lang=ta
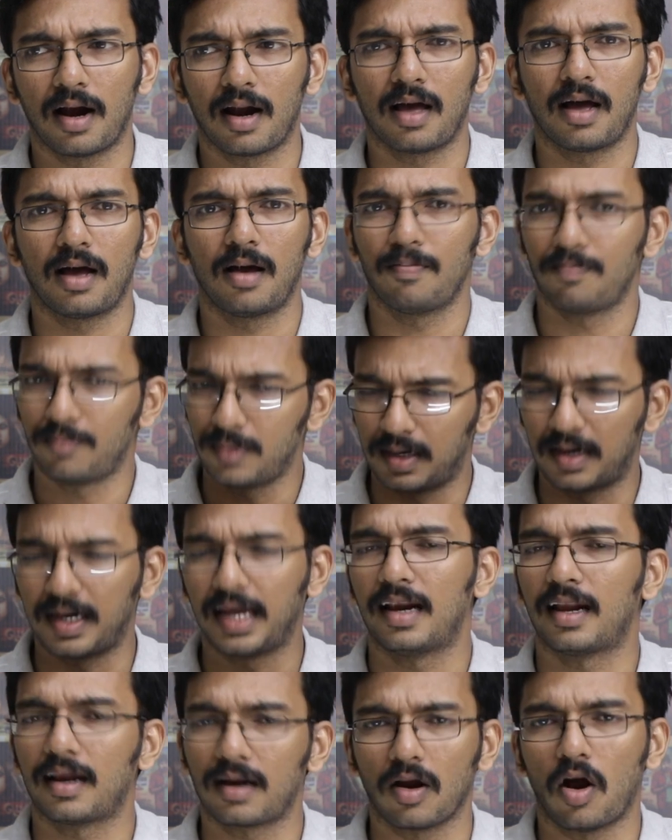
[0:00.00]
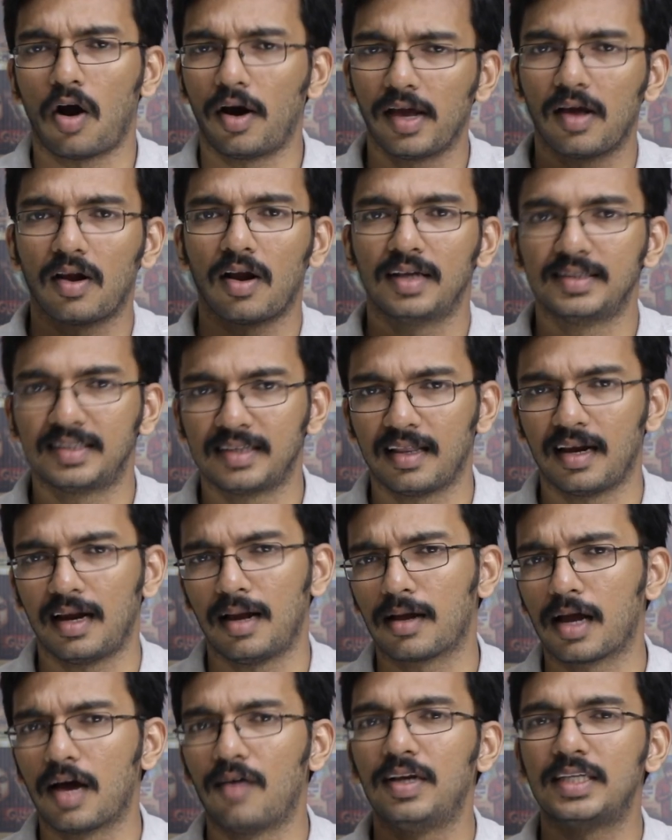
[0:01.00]
ஆனால் ட்ரெய்லர் ஆடியோ லான்ச்
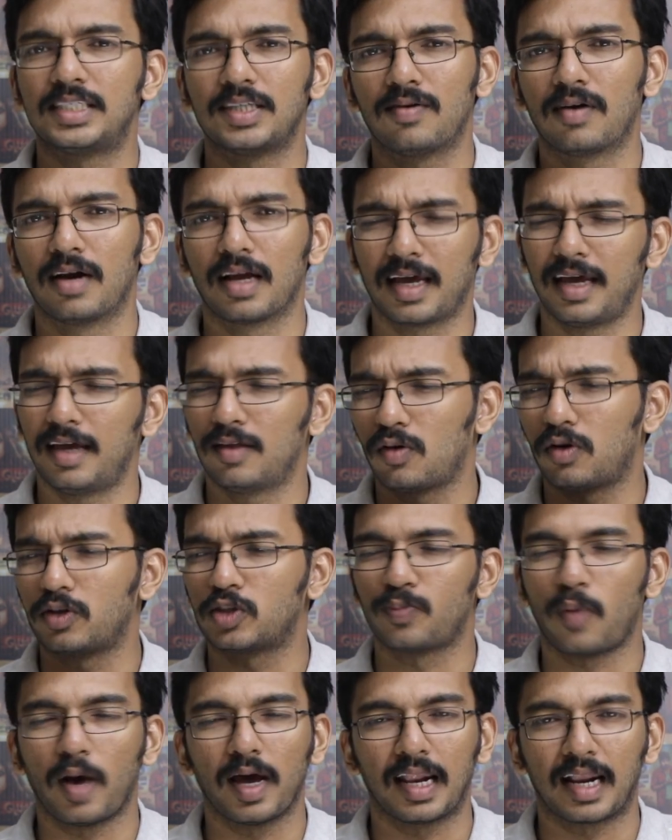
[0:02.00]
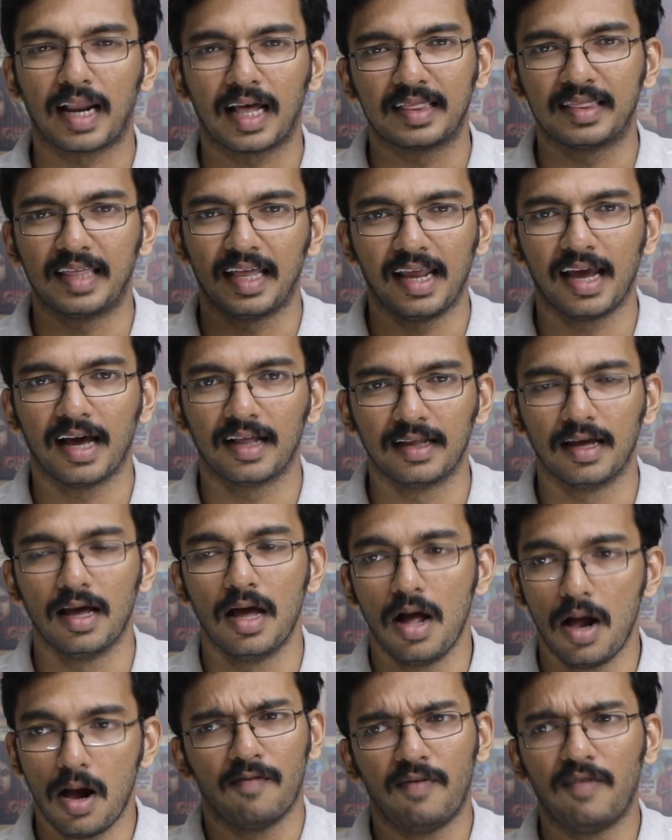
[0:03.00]
இதெல்லாம் கவனித்தவங்களுக்கு இது ஒரு ஸ்பாயிலராக தெரியாது
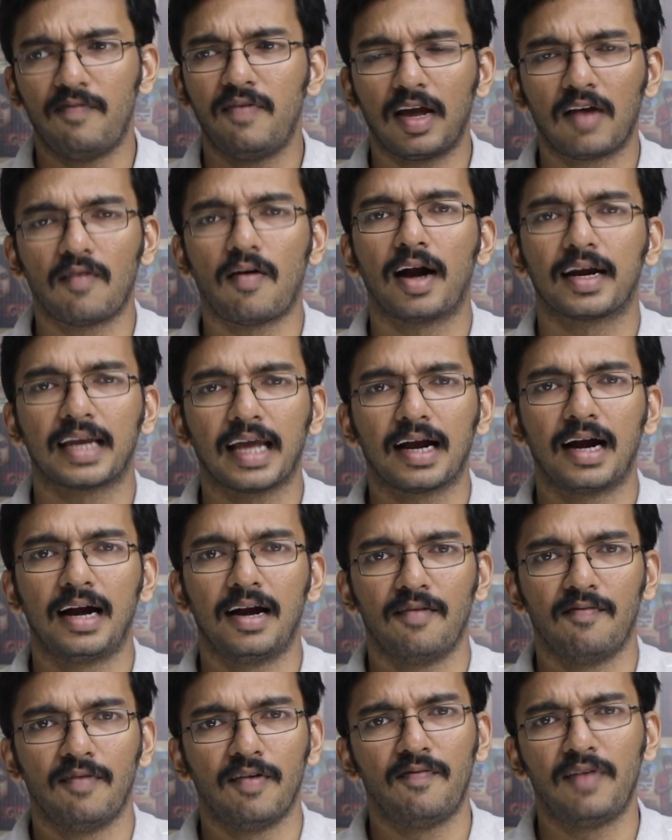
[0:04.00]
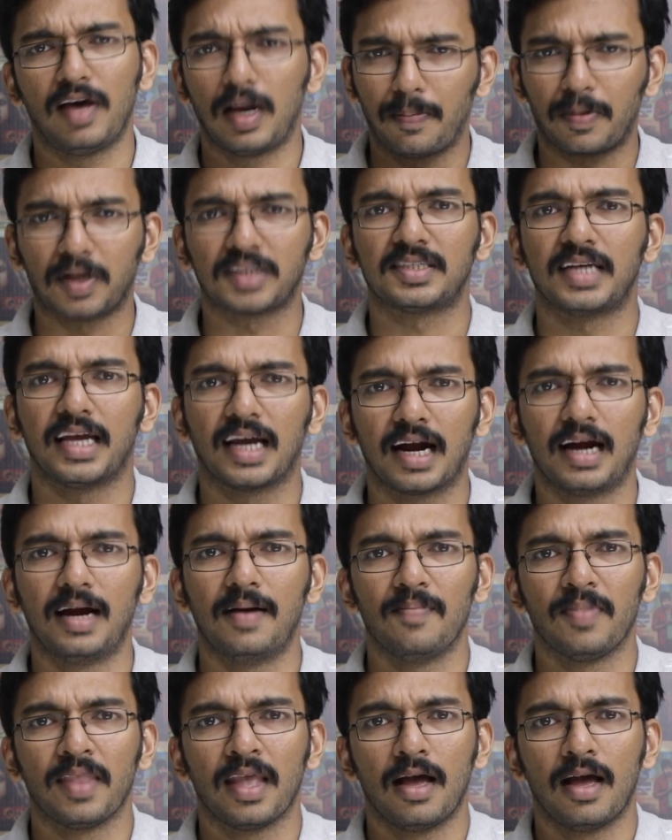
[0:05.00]
வெவ்வேறு வாழ்க்கைகள் வெவ்வேறு பிரச்சனைகள்